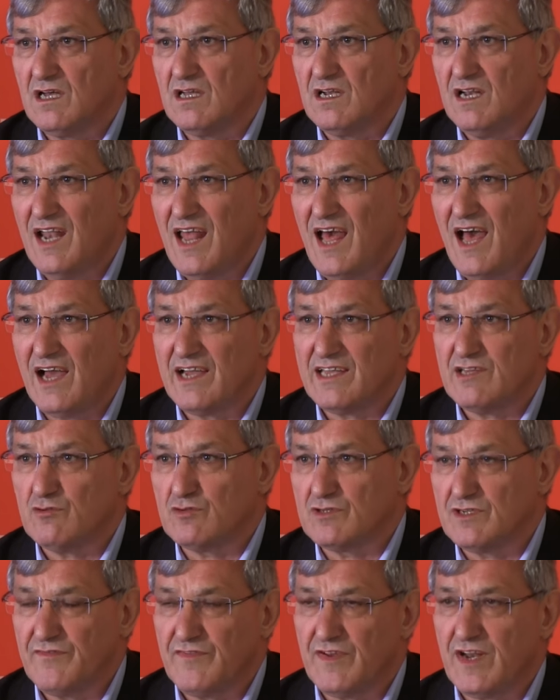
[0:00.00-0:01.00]
Lage
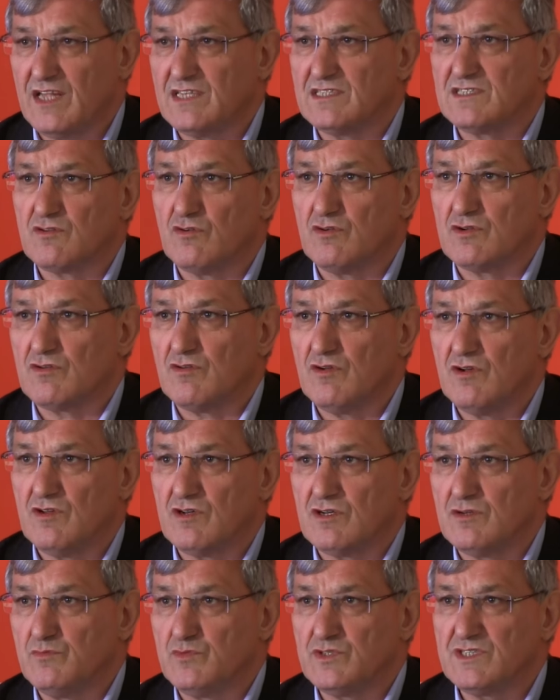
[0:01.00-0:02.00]
und die
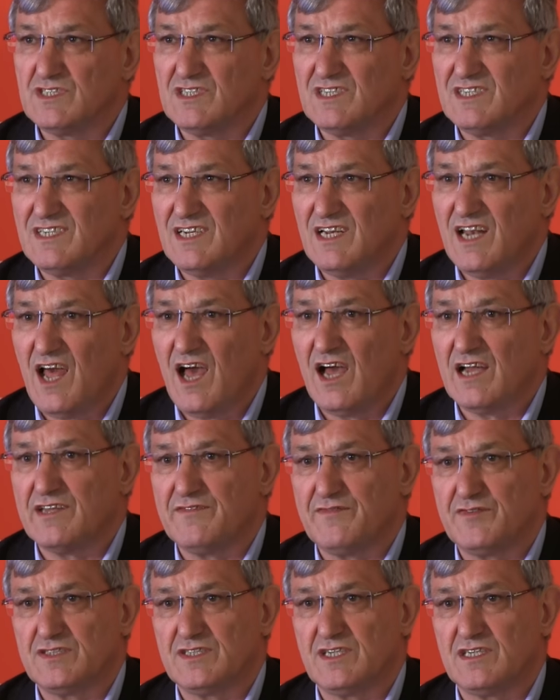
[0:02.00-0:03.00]
Finanzkontrolleure müssen in die Lage
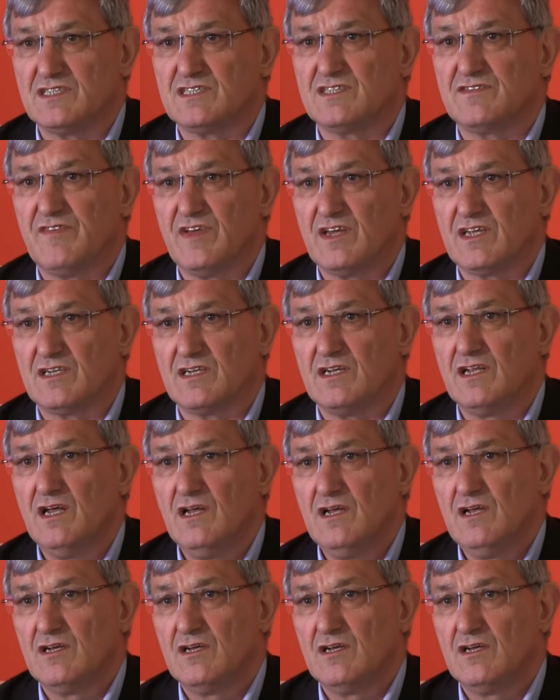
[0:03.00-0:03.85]
versetzt werden,